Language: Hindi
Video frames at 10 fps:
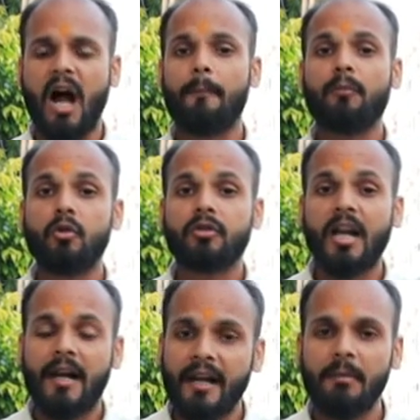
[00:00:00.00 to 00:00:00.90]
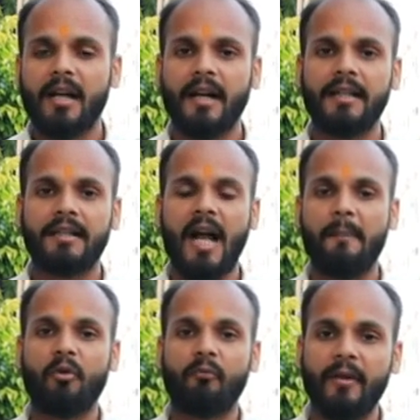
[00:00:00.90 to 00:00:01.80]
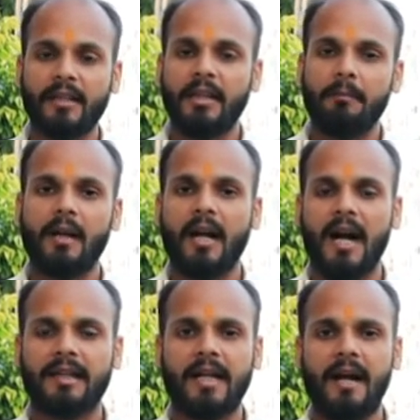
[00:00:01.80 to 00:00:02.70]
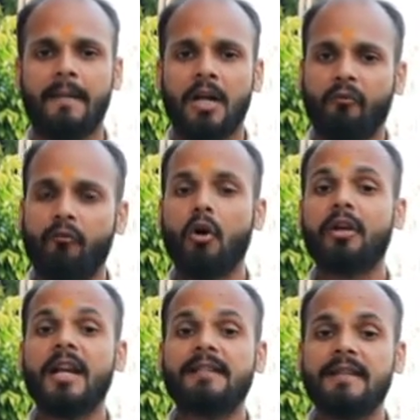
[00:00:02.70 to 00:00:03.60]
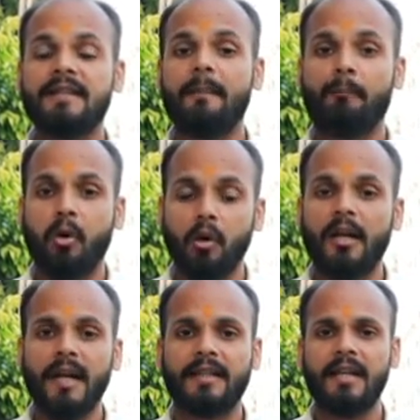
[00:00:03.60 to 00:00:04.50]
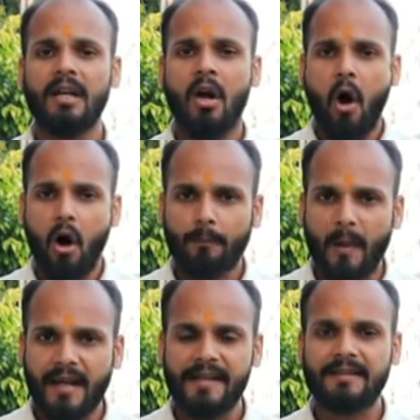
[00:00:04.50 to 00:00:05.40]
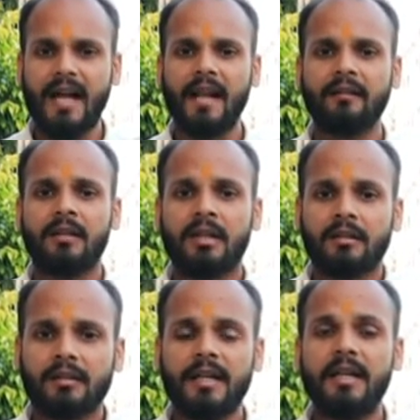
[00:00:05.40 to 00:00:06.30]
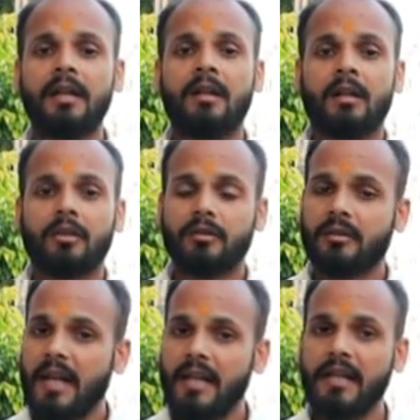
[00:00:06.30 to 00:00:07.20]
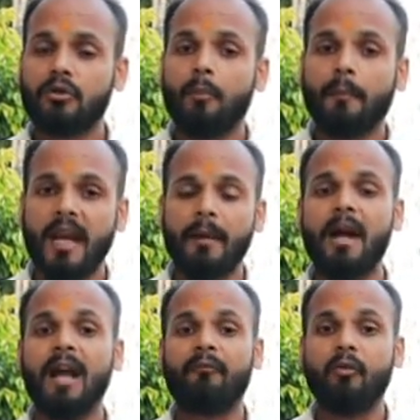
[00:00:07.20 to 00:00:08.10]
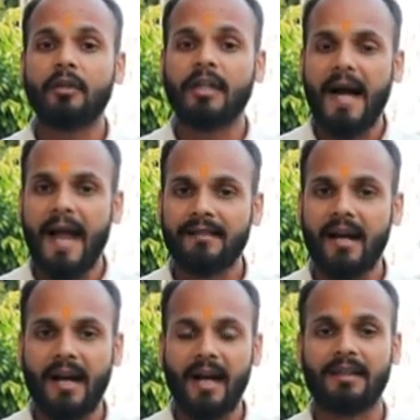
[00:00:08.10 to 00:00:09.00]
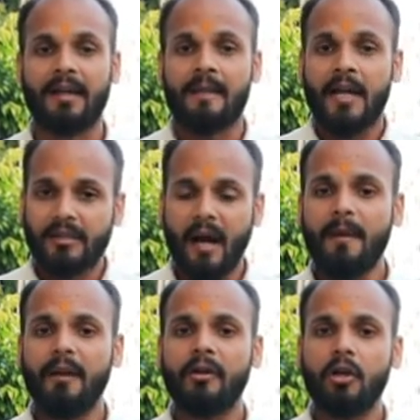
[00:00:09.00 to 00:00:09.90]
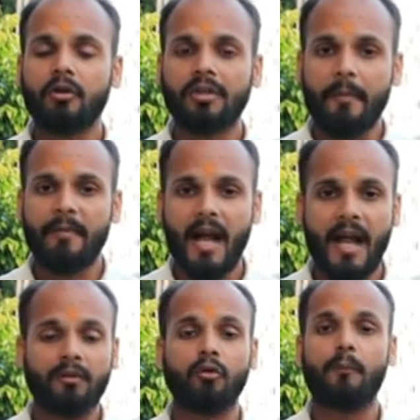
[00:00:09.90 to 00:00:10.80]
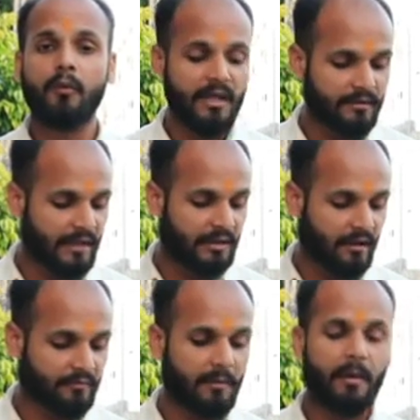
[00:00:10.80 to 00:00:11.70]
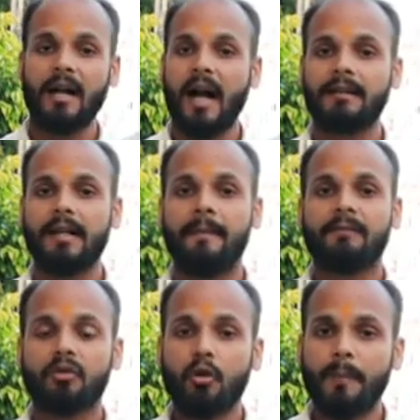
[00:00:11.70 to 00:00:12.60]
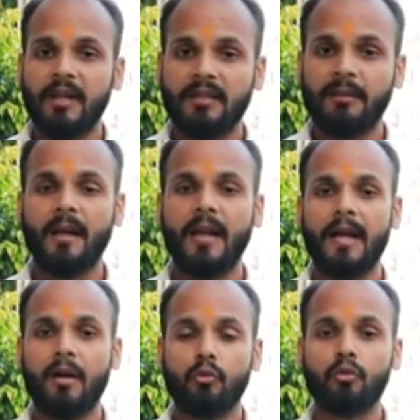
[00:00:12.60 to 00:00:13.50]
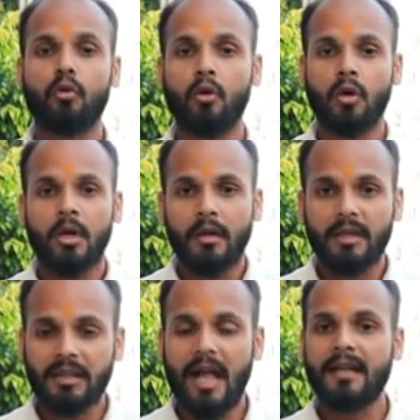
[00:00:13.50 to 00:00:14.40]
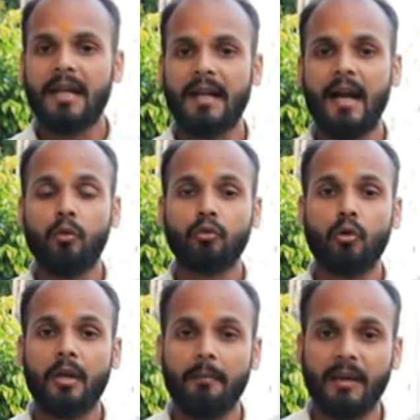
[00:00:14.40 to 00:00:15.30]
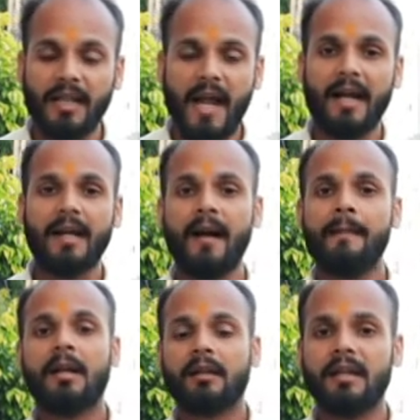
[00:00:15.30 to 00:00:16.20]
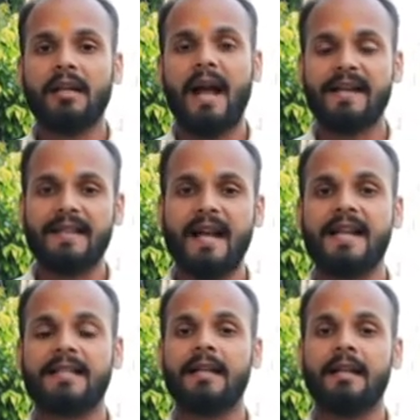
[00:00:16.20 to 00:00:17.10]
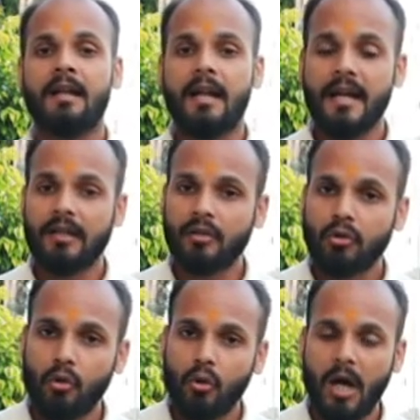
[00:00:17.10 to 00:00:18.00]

आपको सैलरी मिल रही थी आपको वेतन मिल रहा था वो ये चीज़ें भूल गई थी और पाकिस्तान की के लिए जो प्रेम है वो दिखाया जा रहा था जब ये वीडियो सामने आया तो पुलिस की तरफ से बाकायदा जो प्रिंसिपल हैं उनको इतला किया गया उनको ये बताया गया कि ऐसे ऐसे एक जो